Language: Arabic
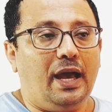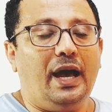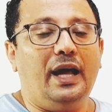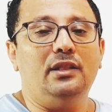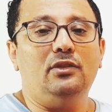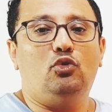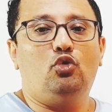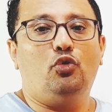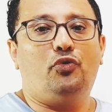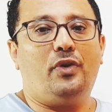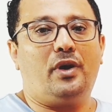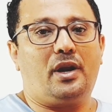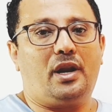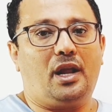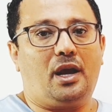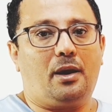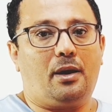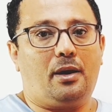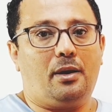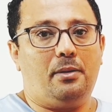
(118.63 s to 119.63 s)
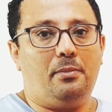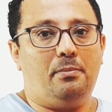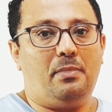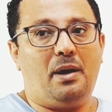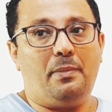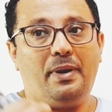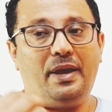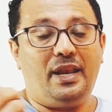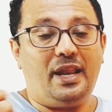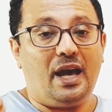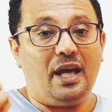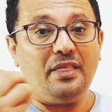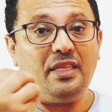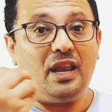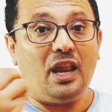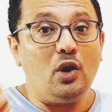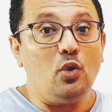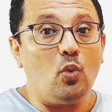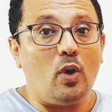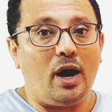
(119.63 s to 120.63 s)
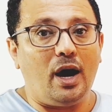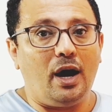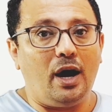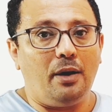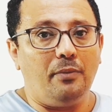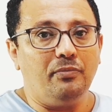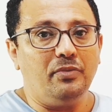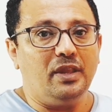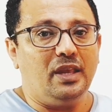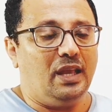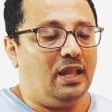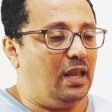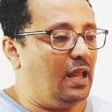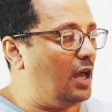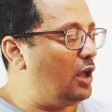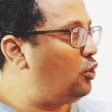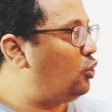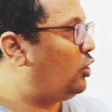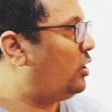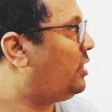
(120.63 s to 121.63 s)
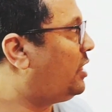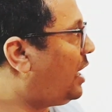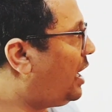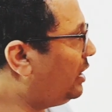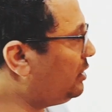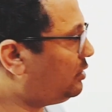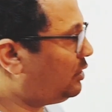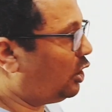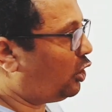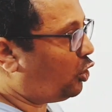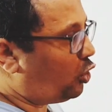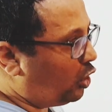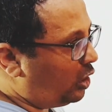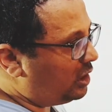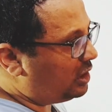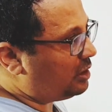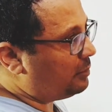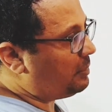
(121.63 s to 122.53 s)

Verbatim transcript: أن تفرق ما بين هذه الأنواع لأنه إذا أنت قلت